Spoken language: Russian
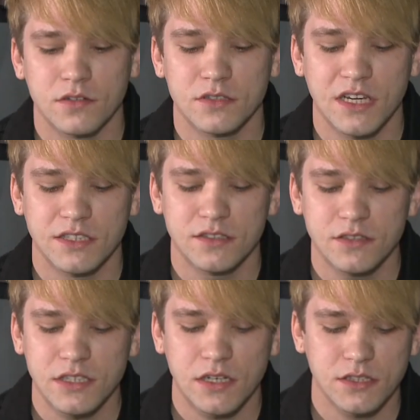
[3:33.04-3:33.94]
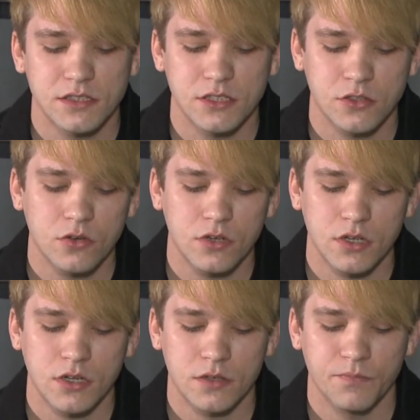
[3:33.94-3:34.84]
Да, действительно, TikTok
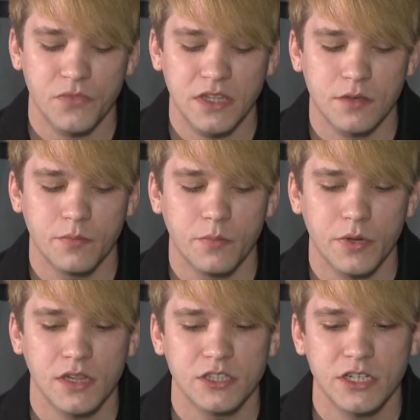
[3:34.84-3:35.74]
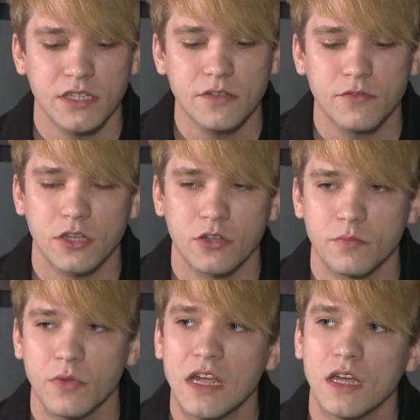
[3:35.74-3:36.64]
э, — это приложение, в
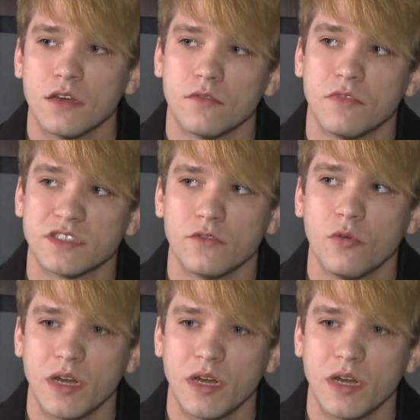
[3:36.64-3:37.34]
котором в основном